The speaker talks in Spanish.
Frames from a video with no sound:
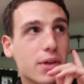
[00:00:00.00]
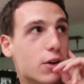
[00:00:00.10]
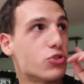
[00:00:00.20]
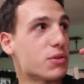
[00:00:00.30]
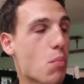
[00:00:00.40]

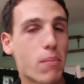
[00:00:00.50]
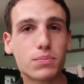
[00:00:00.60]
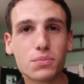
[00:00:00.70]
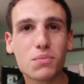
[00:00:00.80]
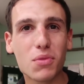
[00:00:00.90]
Escuchen,
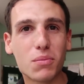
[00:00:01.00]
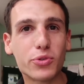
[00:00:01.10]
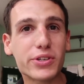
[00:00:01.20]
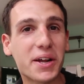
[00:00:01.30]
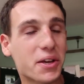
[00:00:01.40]

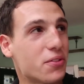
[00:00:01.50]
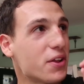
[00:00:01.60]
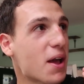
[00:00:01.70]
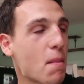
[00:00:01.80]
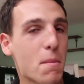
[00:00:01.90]
música
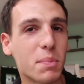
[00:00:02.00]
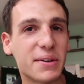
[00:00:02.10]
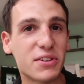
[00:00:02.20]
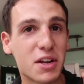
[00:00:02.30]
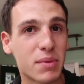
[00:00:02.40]
argentina,
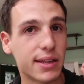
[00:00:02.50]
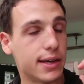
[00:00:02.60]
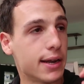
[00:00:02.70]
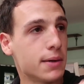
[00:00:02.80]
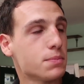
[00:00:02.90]
versión
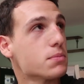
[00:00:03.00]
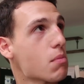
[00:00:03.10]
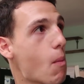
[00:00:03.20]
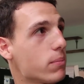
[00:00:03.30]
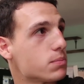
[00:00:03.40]
americana
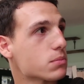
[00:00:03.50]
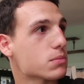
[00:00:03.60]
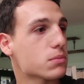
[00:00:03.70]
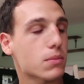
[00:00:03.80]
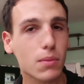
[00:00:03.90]

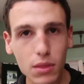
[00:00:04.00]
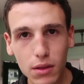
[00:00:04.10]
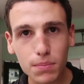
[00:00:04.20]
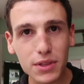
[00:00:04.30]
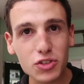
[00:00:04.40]

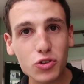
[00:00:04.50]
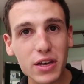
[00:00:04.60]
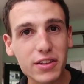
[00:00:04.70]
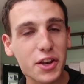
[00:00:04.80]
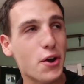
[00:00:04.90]
de
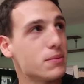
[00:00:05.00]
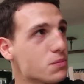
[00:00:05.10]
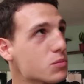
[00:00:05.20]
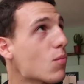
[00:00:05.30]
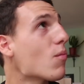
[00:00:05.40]
Soda estéreo.
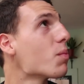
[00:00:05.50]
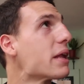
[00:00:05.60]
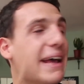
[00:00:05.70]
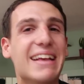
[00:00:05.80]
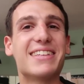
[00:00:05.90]

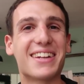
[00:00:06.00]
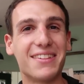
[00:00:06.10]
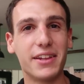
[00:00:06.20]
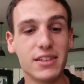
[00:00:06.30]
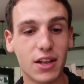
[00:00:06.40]
¿Eh? Se
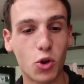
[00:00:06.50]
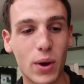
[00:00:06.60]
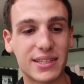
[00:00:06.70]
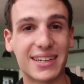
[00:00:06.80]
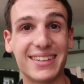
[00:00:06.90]
argentiniza el
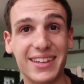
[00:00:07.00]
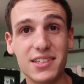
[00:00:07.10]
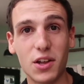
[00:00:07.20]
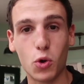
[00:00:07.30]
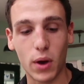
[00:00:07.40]
lugar, se
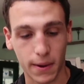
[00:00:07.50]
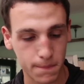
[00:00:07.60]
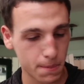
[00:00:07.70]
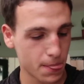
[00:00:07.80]
argentiniza el lugar.